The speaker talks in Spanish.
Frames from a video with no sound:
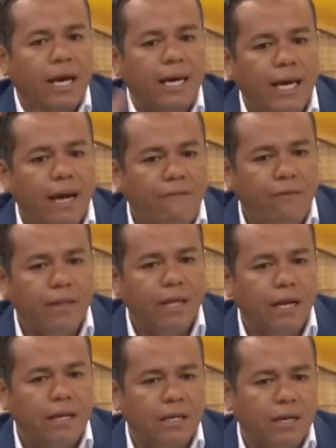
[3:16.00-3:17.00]
y al
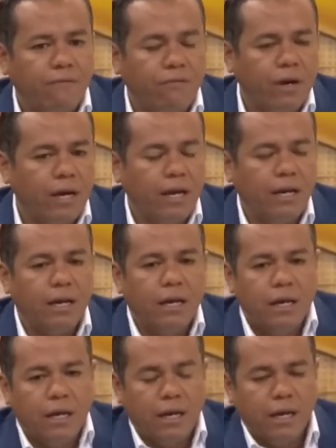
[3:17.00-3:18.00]
final, que fue
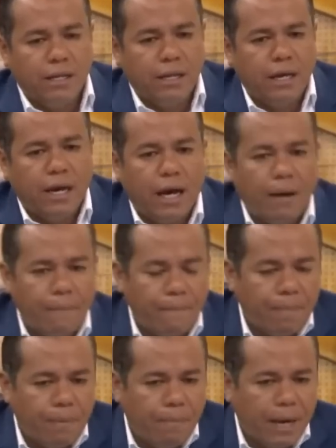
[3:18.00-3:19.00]
el, día
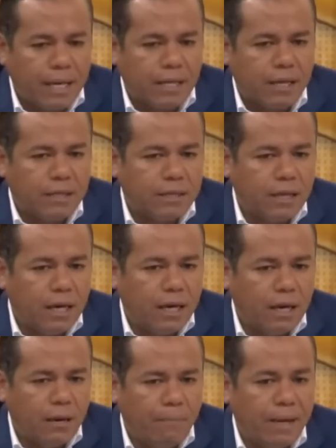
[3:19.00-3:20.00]
martes
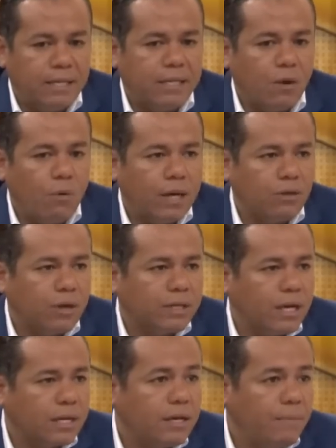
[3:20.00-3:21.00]
24 eh,
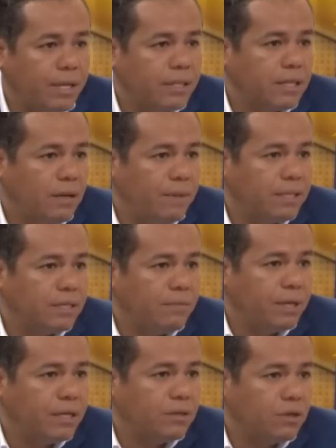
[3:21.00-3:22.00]
exactamente, el
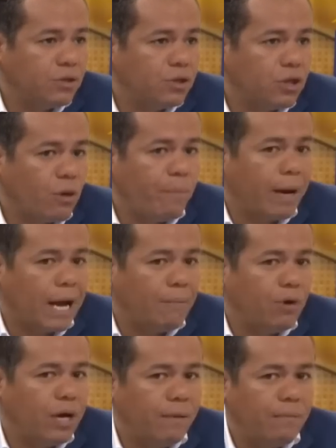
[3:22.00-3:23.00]
vencimiento, nosotros
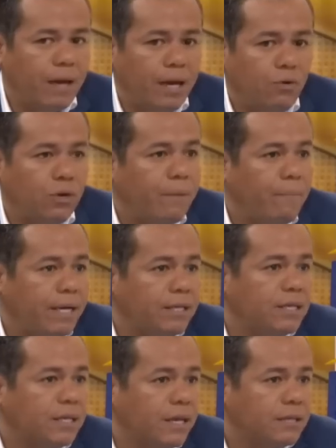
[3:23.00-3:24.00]
pagamos el lunes
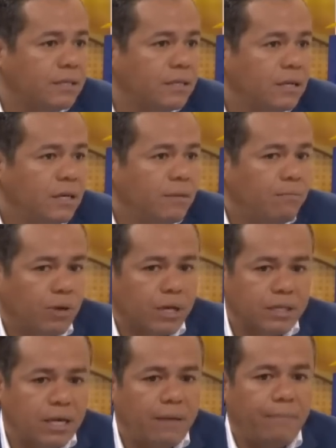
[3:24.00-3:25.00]
23,
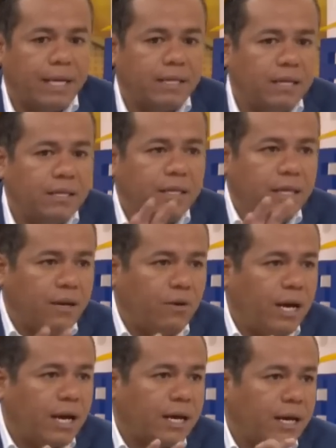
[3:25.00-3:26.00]
porque se le manda el
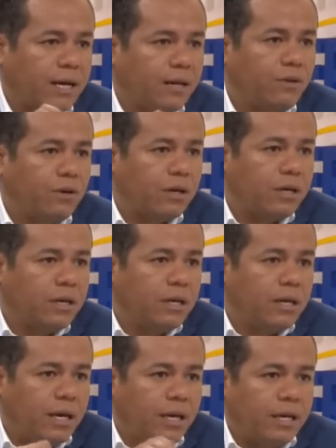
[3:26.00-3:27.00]
dinero al acreedor
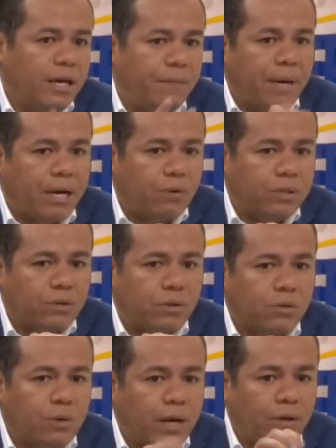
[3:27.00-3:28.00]
y el banco
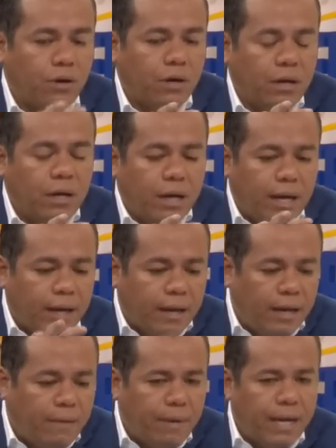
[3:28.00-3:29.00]
estructurador,
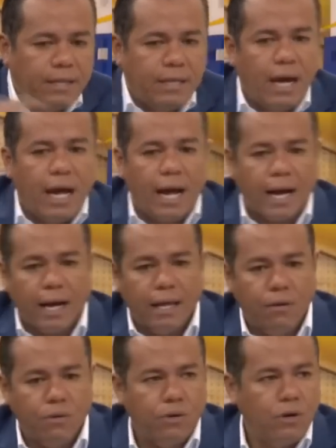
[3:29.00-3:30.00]
le manda a
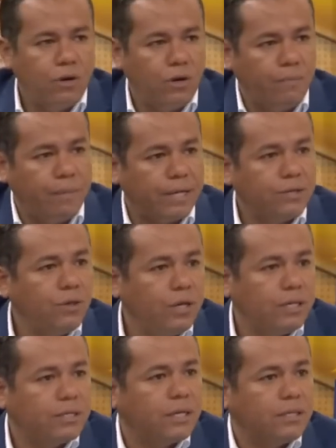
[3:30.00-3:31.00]
cada uno de los
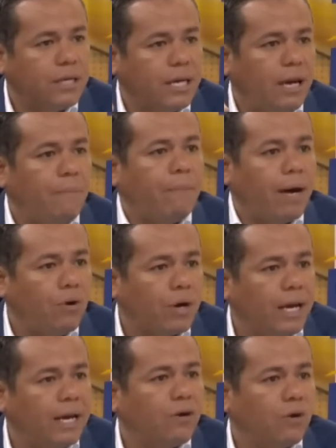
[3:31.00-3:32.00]
inversionistas el
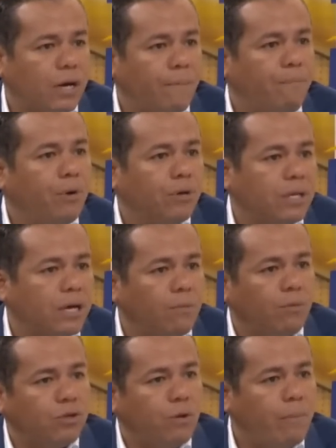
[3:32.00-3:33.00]
pago que le corresponde.
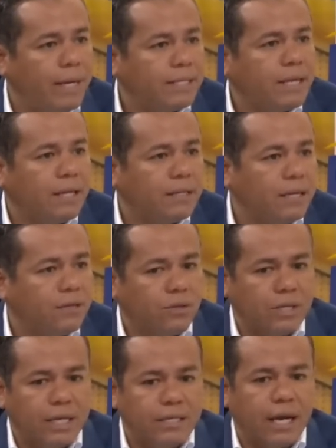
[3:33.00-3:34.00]
Como son bastantes,
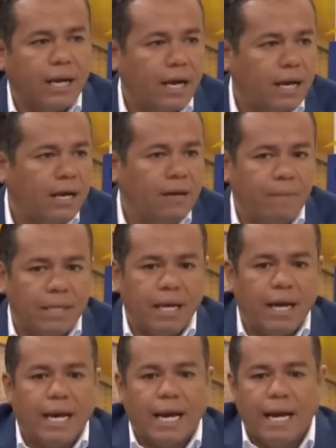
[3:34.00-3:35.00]
entonces él se encarga de
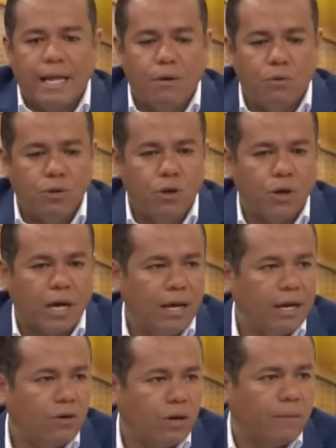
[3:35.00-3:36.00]
mandarle a cada uno lo que
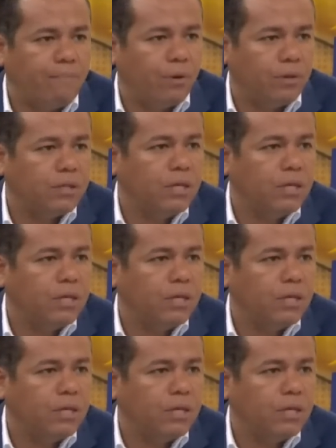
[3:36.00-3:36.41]
le corresponde. La distribución